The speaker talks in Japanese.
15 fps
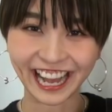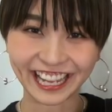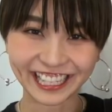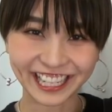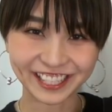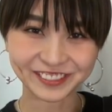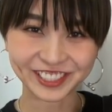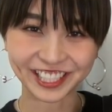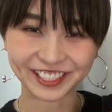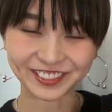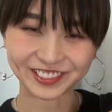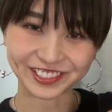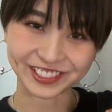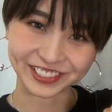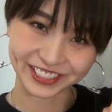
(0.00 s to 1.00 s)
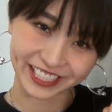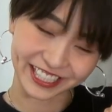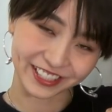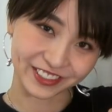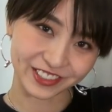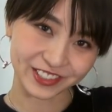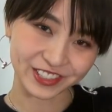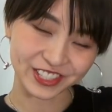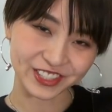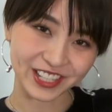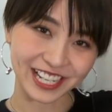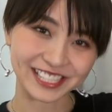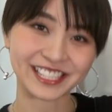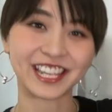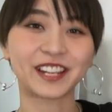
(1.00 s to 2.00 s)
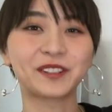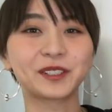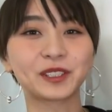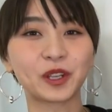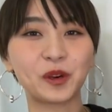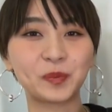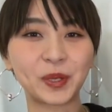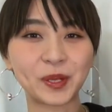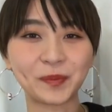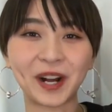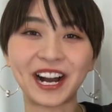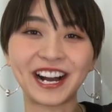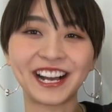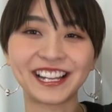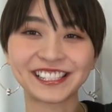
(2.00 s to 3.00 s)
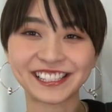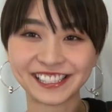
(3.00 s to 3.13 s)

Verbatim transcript: アイハーブでの購入品をご紹介していこうと思いま